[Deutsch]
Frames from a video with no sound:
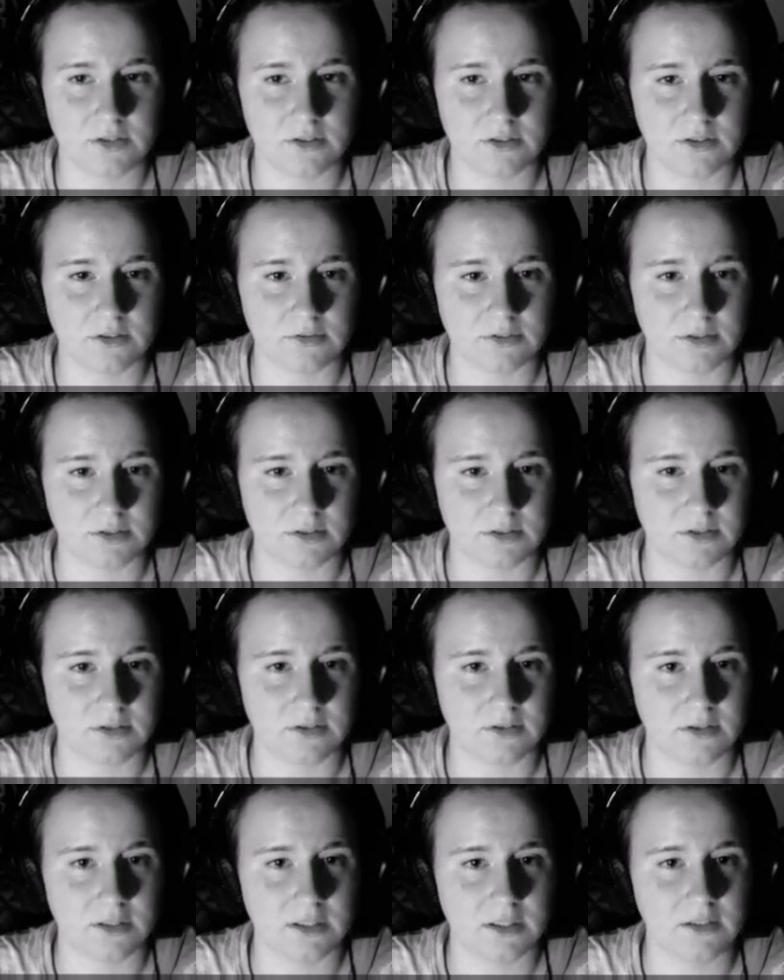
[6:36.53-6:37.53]
Okay, vergiss es.
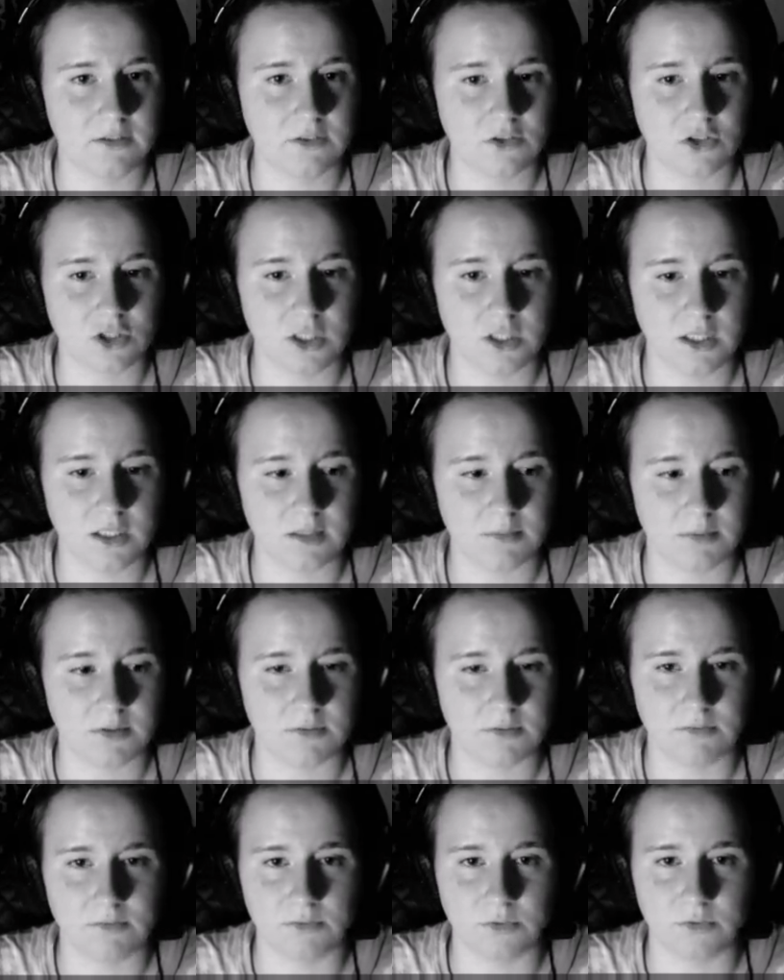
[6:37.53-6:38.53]
Hier ist ein Jen,
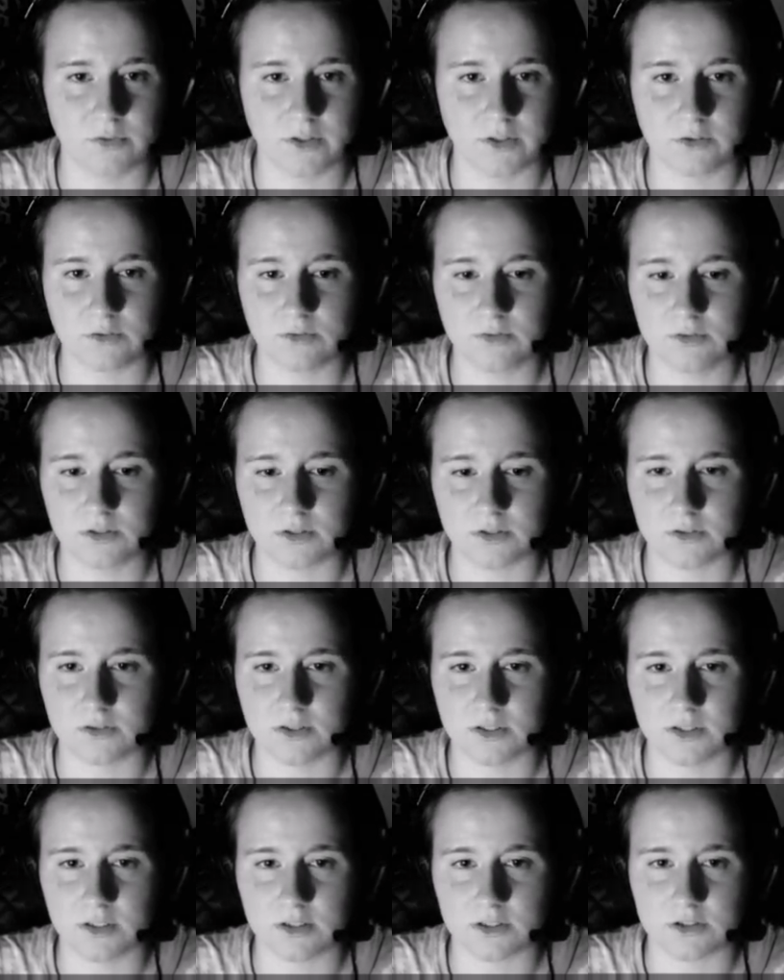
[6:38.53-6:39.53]
aber wo warst du? Das ist
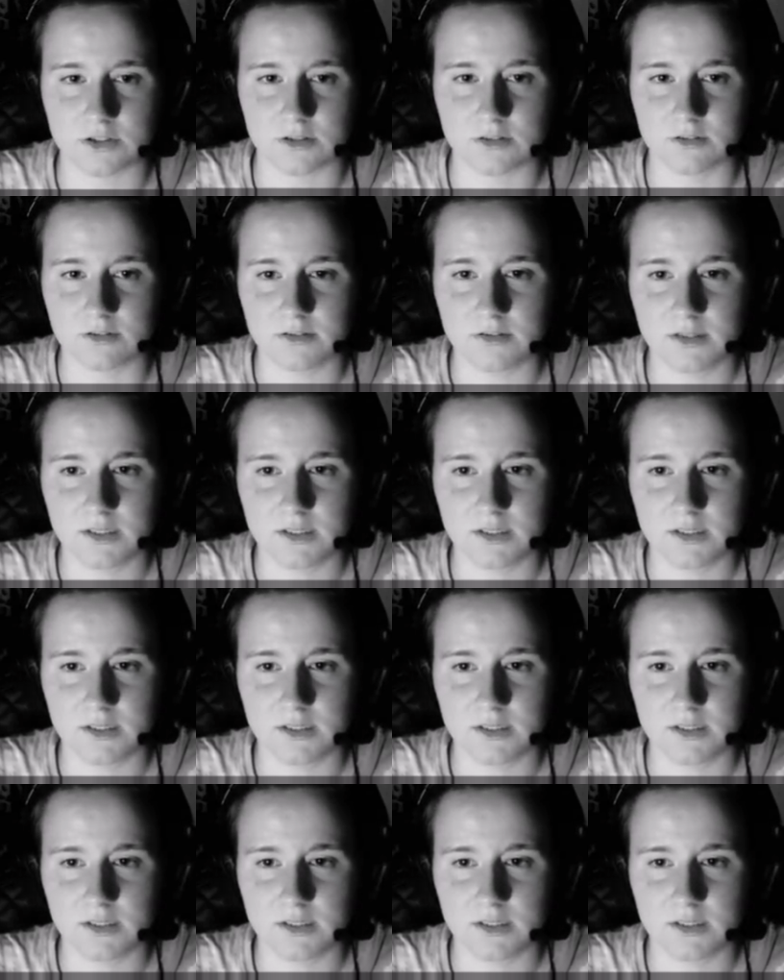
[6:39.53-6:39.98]
nicht der Jen.